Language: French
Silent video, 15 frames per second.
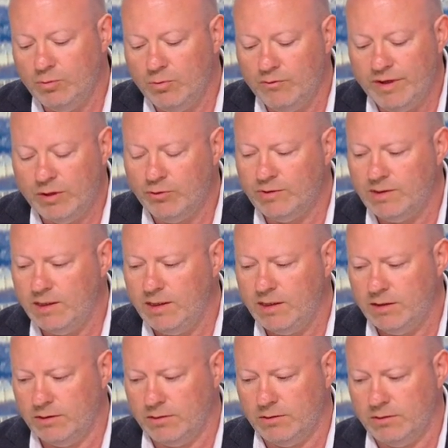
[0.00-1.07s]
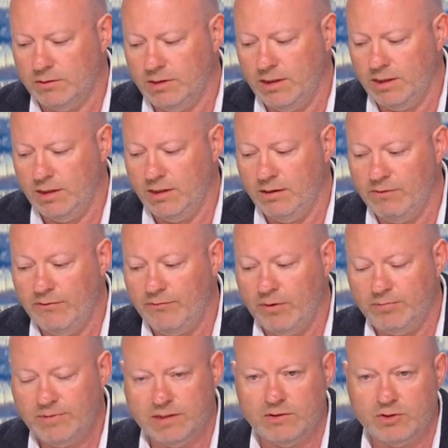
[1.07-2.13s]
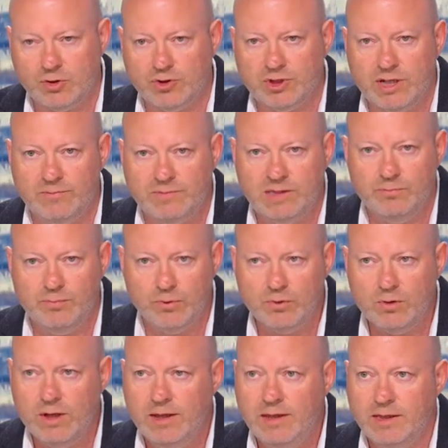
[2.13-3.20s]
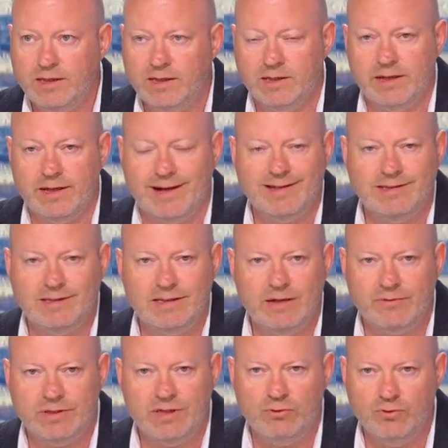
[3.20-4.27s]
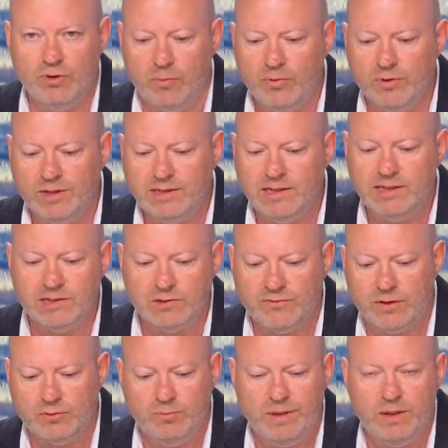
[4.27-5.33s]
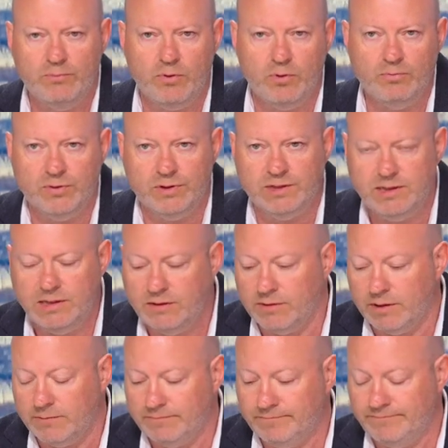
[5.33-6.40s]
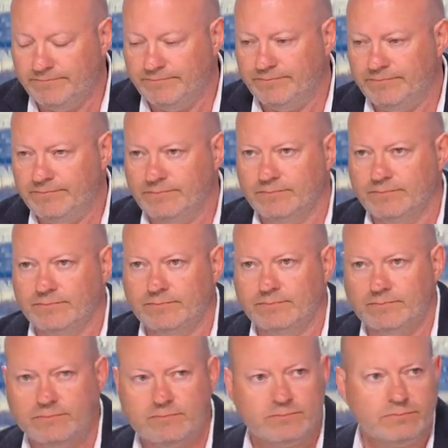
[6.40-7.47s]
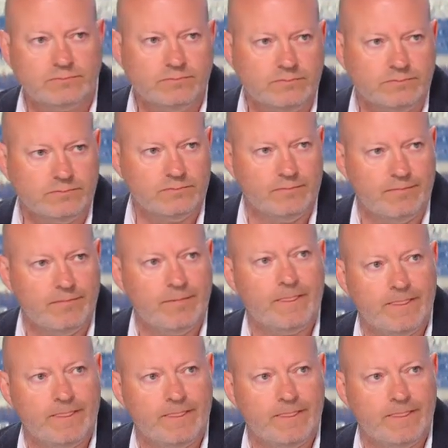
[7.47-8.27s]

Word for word: du mauvais côté et, et, il va falloir peut-être changer un petit peu et, arrêter d'avoir des couleurs politiques et se faire du ping-pong politique. Voilà. Bien, merci beaucoup, euh,